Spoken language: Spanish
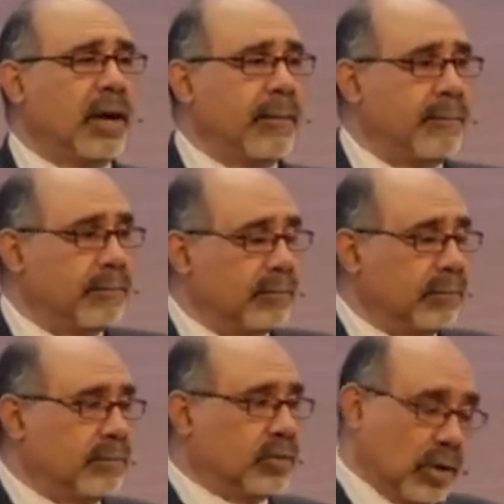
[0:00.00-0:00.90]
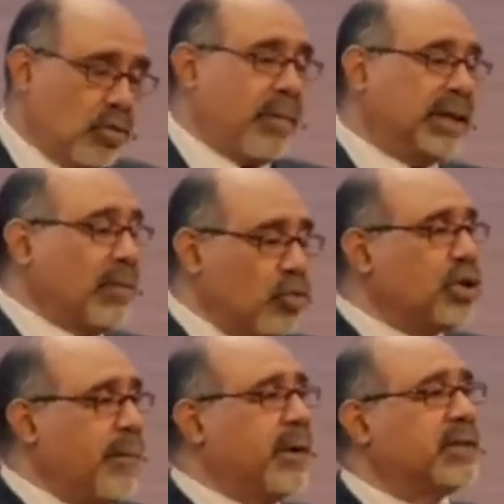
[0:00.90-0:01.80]
seguramente muchas
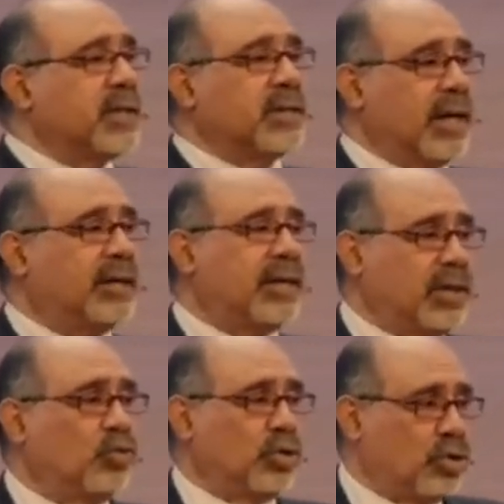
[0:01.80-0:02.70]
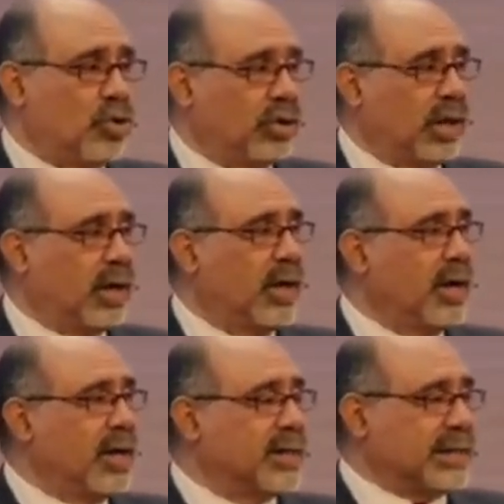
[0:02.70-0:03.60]
veces en esta situación de
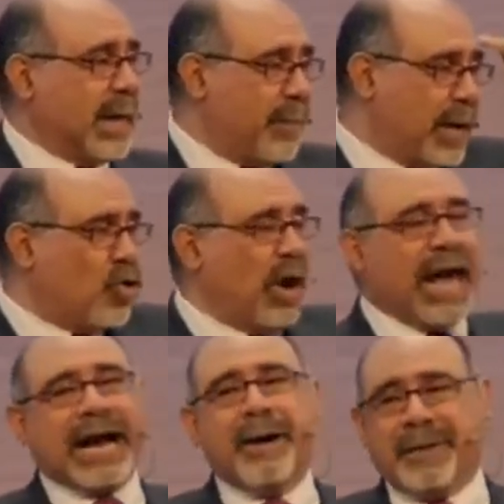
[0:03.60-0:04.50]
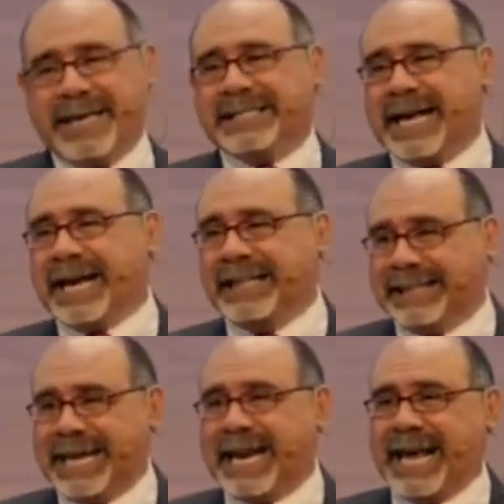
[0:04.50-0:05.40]
saber con la cabeza que tienen
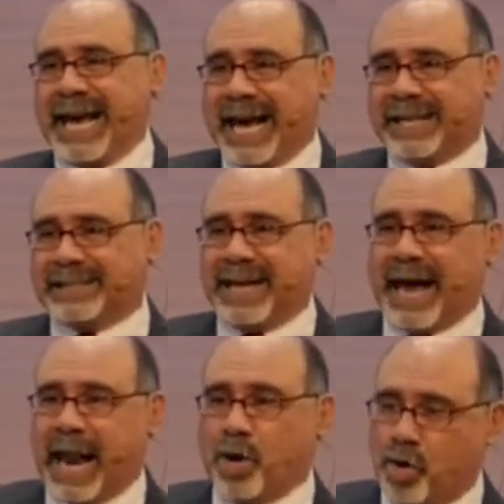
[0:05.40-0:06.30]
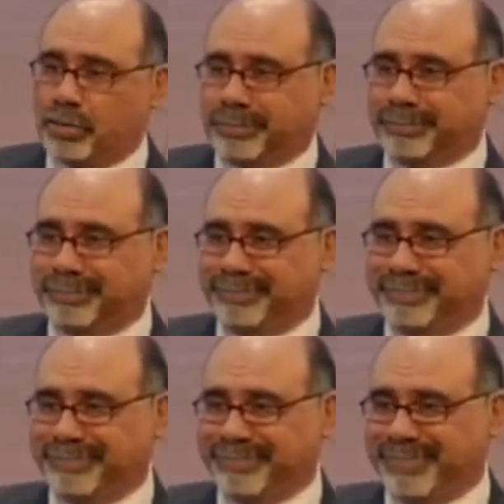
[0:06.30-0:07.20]
que hacer algo,
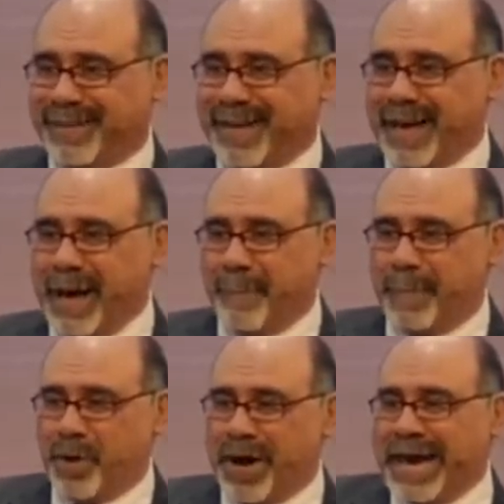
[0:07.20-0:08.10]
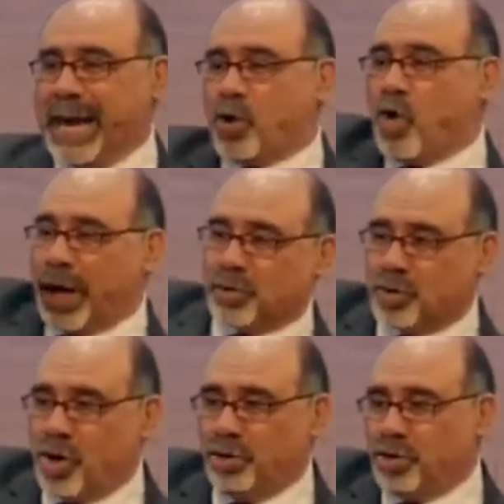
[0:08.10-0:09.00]
pero en el corazón no
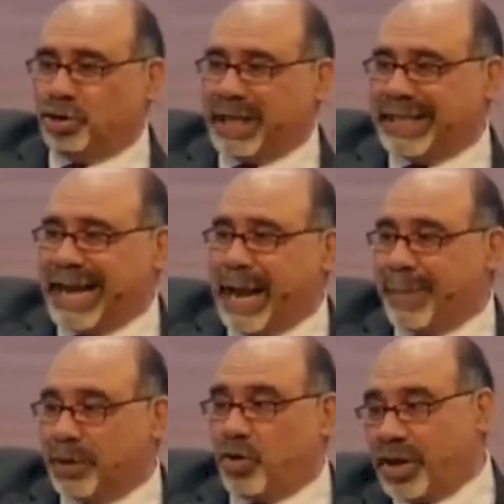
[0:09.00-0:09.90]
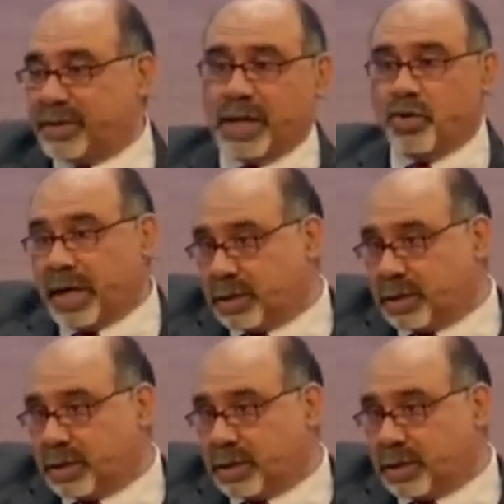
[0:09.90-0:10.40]
tener el menor deseo de hacerlo.